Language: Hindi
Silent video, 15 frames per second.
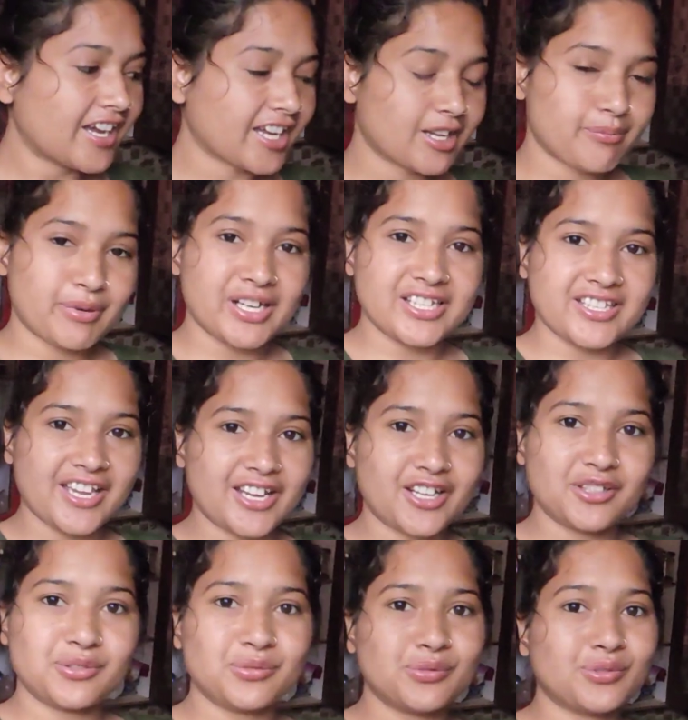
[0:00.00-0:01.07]
अगर फट
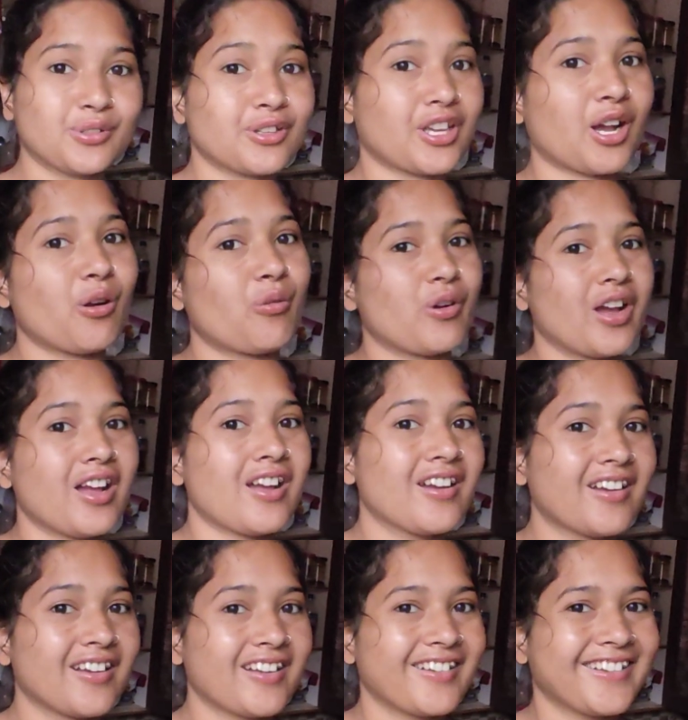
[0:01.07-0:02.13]
जाएगा दूध तो क्या होगा
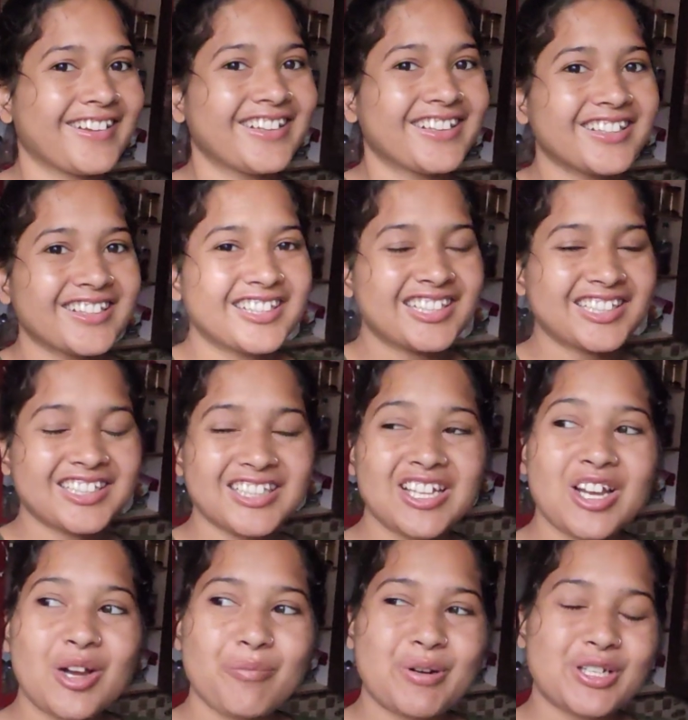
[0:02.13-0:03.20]

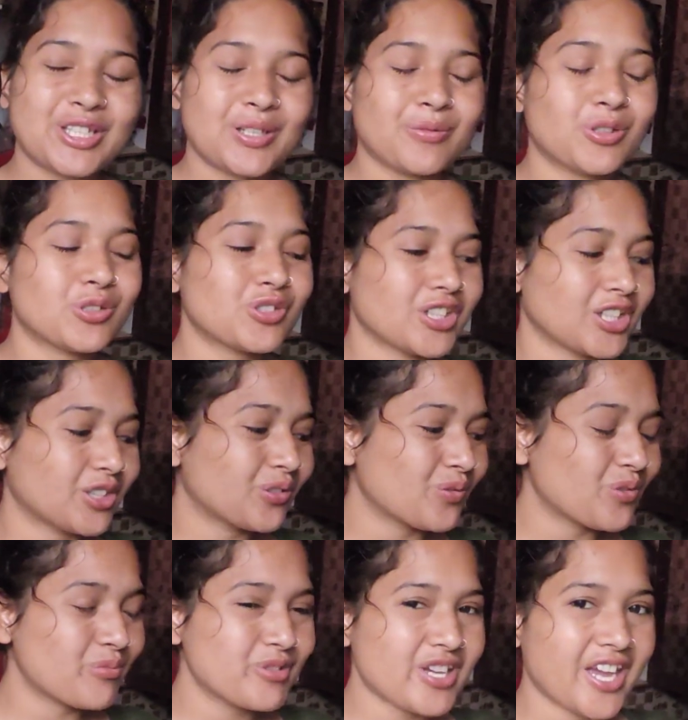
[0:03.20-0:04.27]
बर्तन तो चले
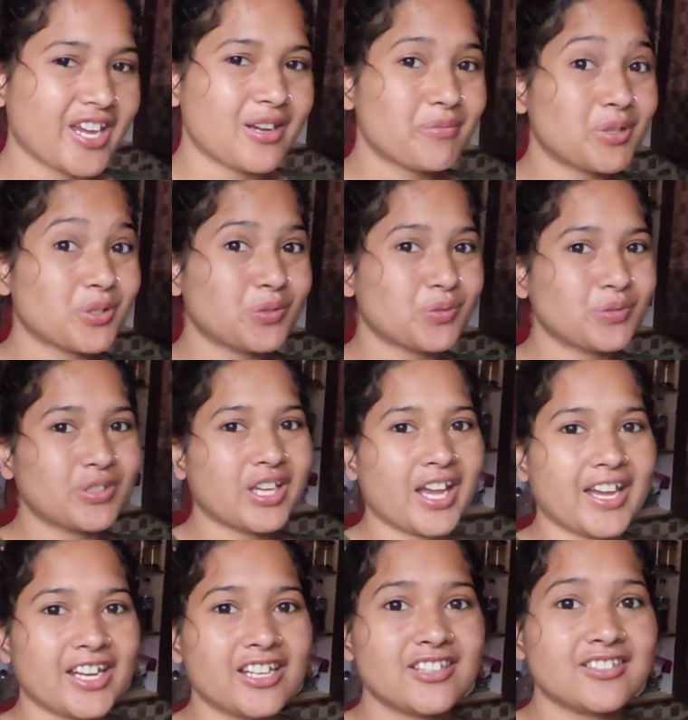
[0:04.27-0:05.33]
दूध भी आएंगे पर दूध
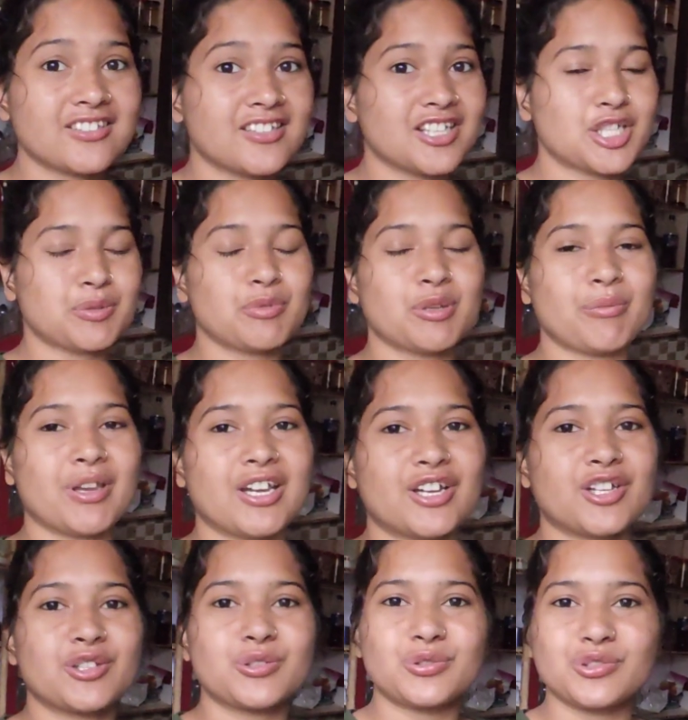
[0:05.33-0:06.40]
का है ना इस गर्मी में
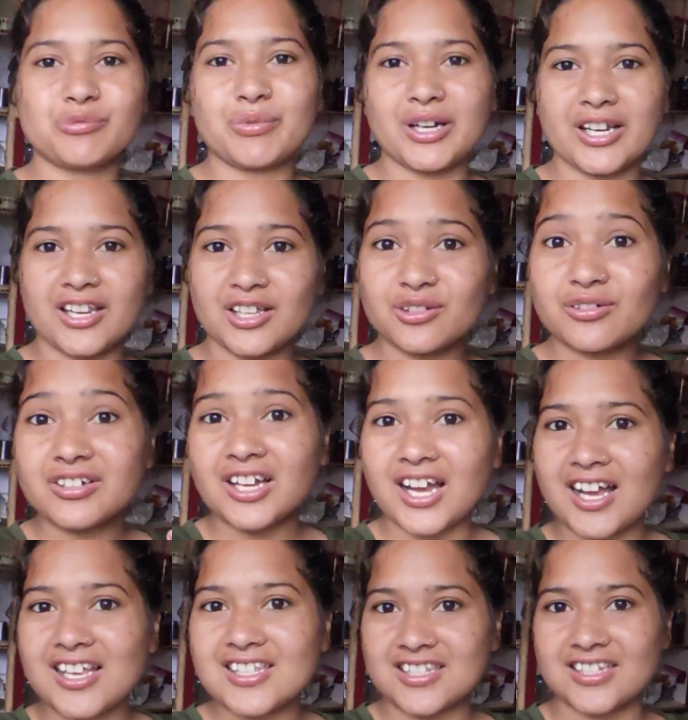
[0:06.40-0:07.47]
अगर दूध फट गया तो
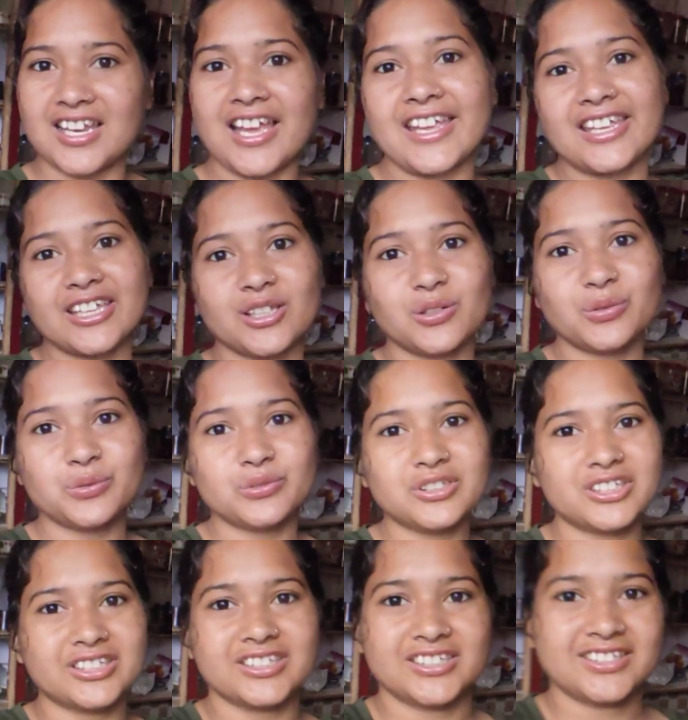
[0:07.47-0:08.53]
कहाँ से लाएंगे
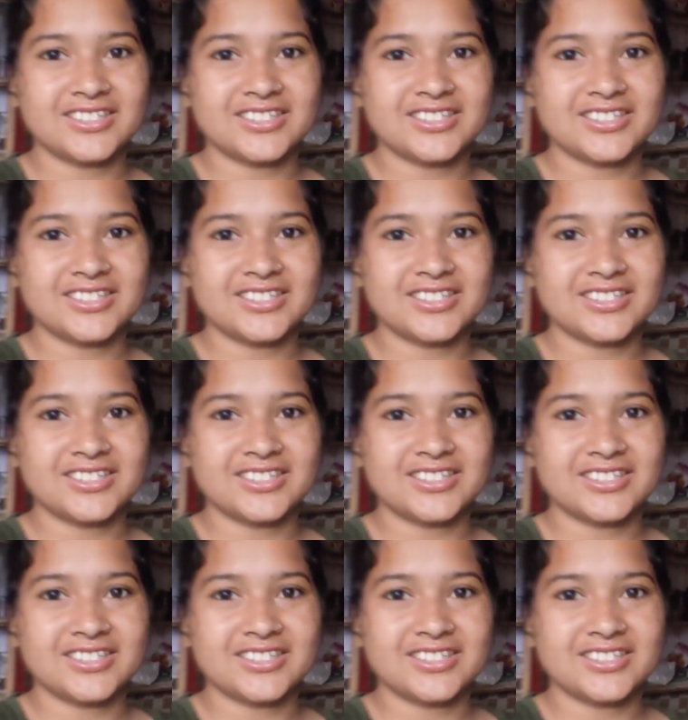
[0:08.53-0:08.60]
दूध